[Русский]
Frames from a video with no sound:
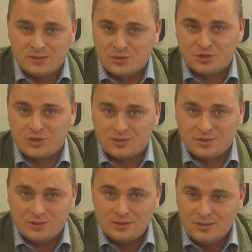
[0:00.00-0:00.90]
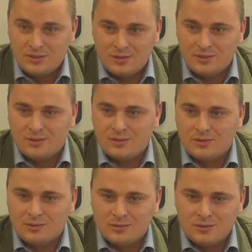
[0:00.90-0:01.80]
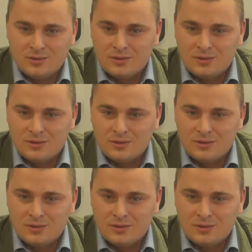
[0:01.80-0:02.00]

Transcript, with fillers: сержанта и